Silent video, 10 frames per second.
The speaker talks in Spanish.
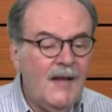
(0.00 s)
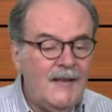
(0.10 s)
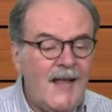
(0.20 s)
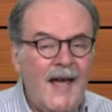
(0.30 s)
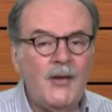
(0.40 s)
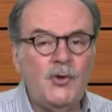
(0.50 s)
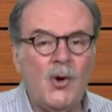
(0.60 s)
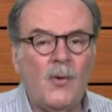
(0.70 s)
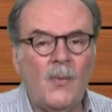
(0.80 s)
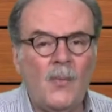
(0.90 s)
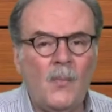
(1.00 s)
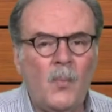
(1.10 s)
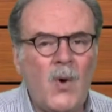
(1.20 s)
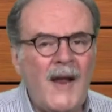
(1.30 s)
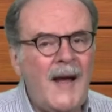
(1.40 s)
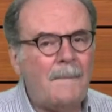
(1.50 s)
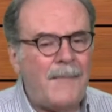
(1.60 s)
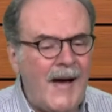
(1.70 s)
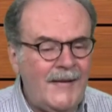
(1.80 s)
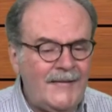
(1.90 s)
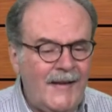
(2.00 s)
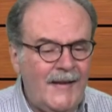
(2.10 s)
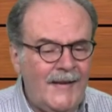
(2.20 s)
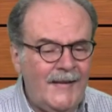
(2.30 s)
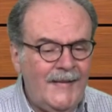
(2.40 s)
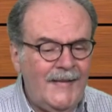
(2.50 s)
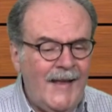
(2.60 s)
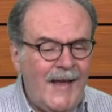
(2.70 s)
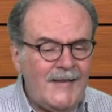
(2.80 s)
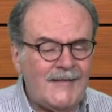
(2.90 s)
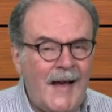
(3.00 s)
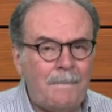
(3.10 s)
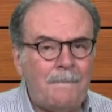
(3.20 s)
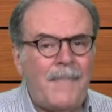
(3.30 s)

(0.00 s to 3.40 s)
De hecho, buena parte de esa